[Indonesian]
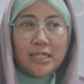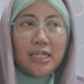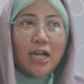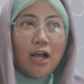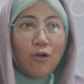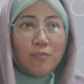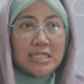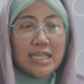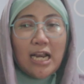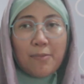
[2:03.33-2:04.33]
Jadi kalau
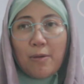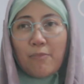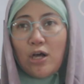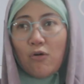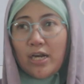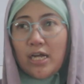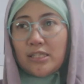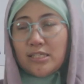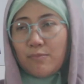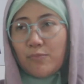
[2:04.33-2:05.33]
misalnya memang keluarga
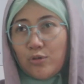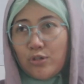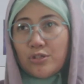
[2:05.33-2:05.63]
tersebut